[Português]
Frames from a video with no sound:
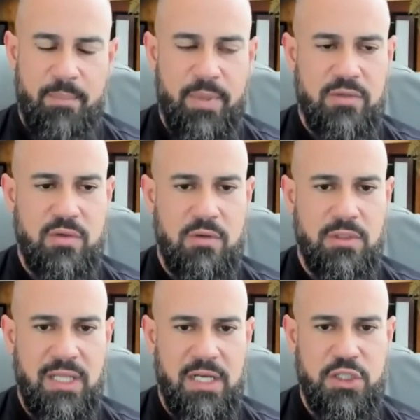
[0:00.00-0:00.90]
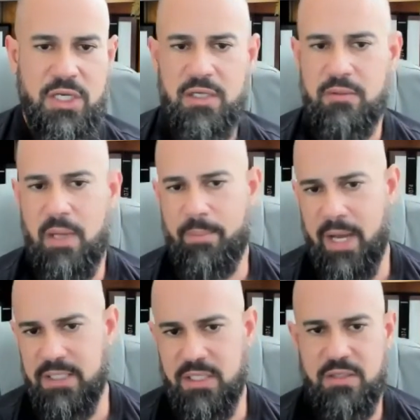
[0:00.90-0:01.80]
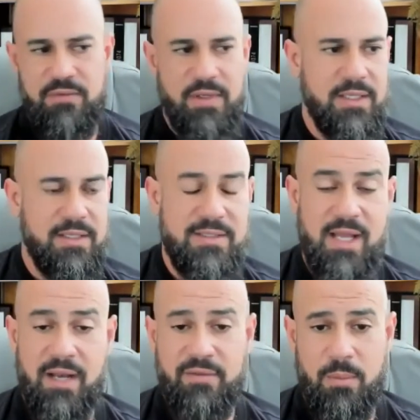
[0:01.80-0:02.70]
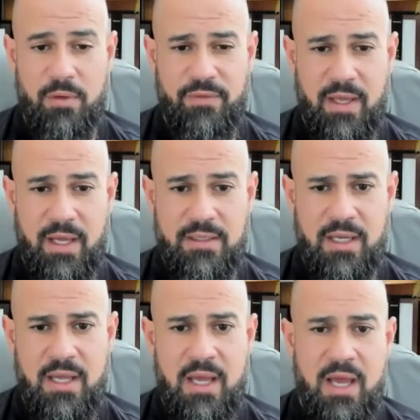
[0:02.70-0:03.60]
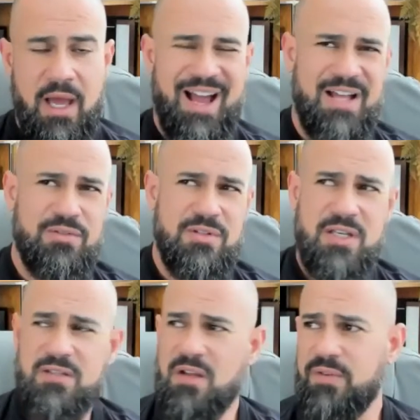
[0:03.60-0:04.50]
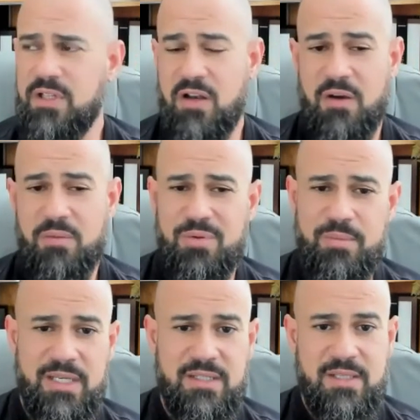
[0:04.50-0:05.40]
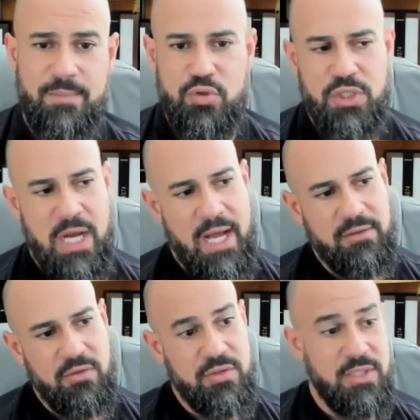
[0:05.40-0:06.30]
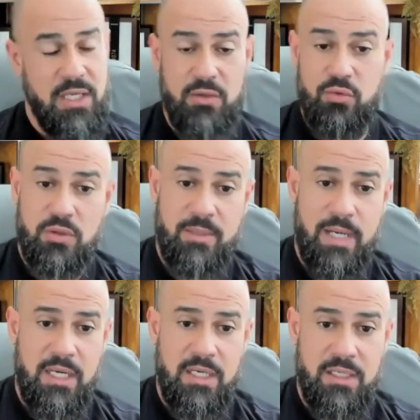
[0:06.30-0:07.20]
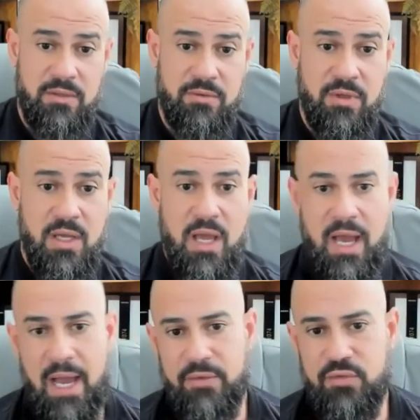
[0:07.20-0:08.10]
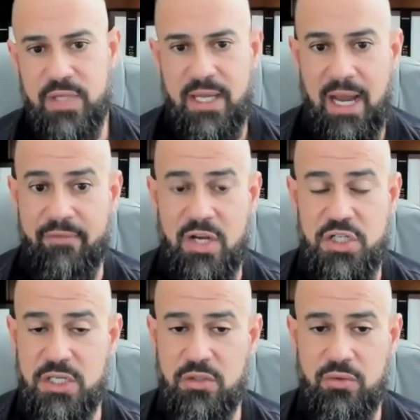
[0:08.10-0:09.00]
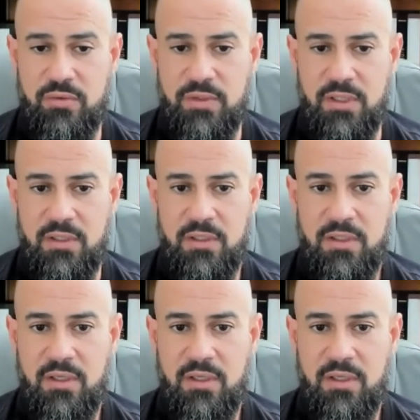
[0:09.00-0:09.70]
A pessoa, quando ela chega numa página de vendas, ela vê uma oferta. Ah, 299 por mês, está puxado, não sei, eu não estou trabalhando. Ah, não sei o que lá, fica cheia de dúvida.